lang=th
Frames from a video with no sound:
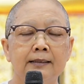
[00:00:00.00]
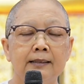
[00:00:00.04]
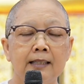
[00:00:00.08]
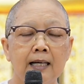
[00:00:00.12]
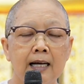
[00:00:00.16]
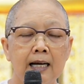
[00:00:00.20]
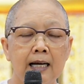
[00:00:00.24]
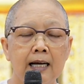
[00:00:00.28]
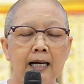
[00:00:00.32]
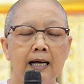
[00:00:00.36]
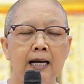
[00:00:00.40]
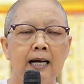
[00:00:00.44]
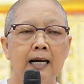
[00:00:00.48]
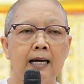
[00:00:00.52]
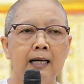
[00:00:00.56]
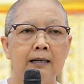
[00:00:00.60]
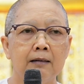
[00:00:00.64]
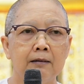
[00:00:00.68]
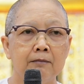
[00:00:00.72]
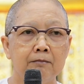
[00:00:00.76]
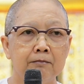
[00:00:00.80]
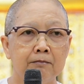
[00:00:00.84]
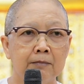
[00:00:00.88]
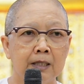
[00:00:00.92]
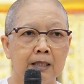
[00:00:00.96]
ถ้าหาก
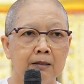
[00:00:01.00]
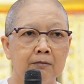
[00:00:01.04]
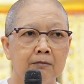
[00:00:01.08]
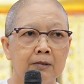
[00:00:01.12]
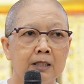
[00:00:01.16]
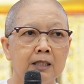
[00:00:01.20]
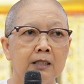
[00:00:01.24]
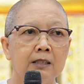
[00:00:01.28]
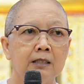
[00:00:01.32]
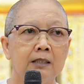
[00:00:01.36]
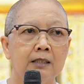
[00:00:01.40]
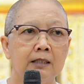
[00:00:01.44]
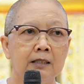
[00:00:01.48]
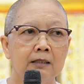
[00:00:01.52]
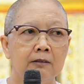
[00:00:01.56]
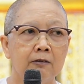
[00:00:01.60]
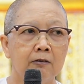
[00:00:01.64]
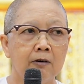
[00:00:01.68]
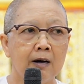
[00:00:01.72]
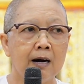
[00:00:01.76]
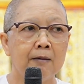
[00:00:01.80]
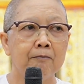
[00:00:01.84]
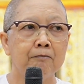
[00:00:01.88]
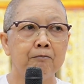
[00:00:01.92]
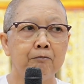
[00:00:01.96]
มันเกิด
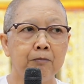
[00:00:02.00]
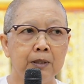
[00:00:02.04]
ความ